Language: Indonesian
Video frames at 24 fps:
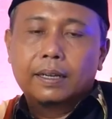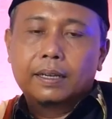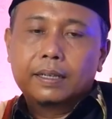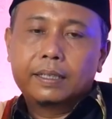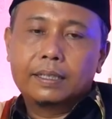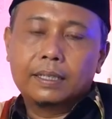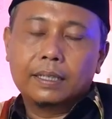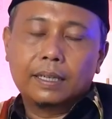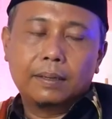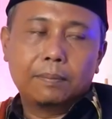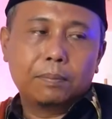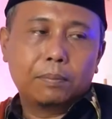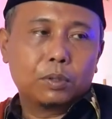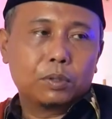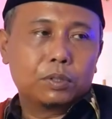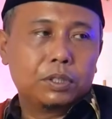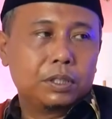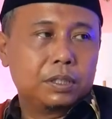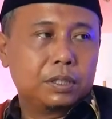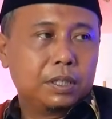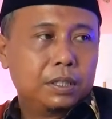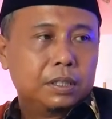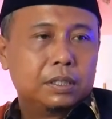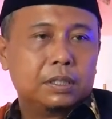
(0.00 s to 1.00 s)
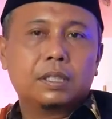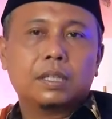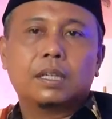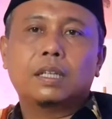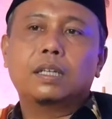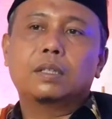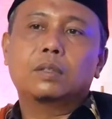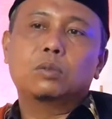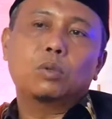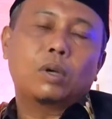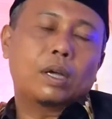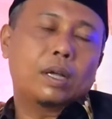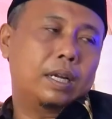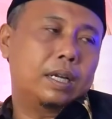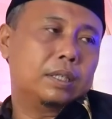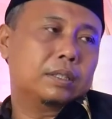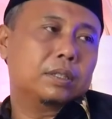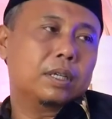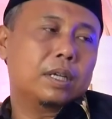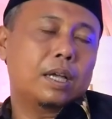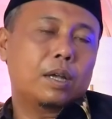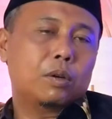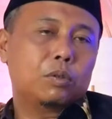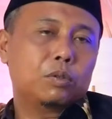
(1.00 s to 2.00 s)
Dan posisi istri itu
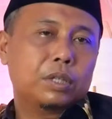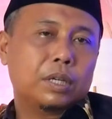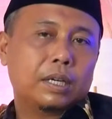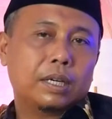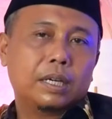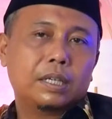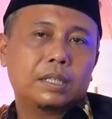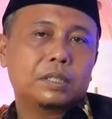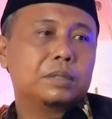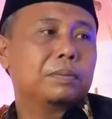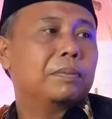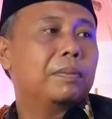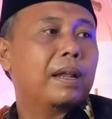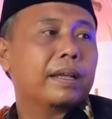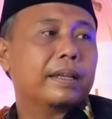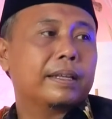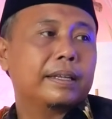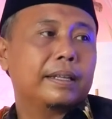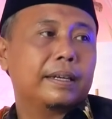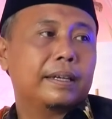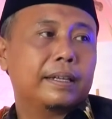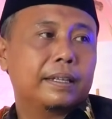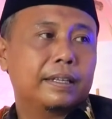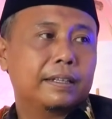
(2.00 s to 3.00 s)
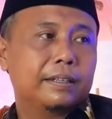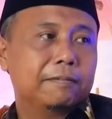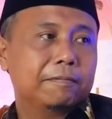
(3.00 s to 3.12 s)
harus harus ada di sebelah kiri.